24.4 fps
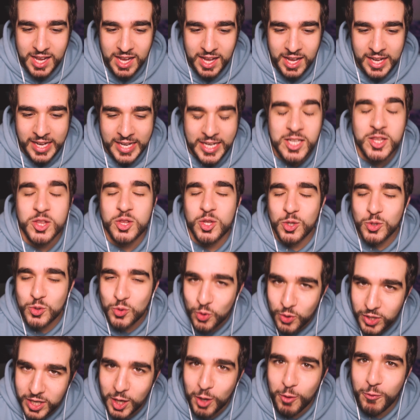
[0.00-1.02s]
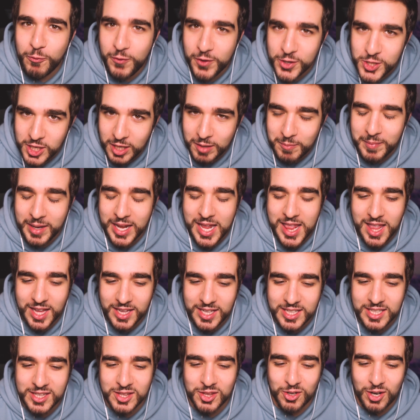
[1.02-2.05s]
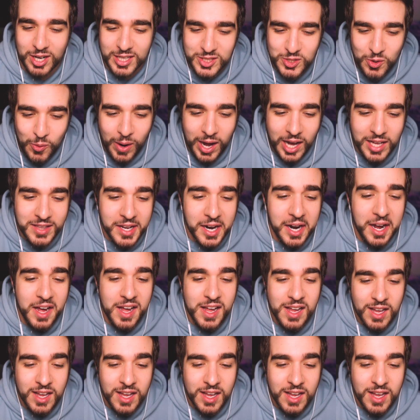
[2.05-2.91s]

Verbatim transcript: introdurla ufficialmente dentro la squadra.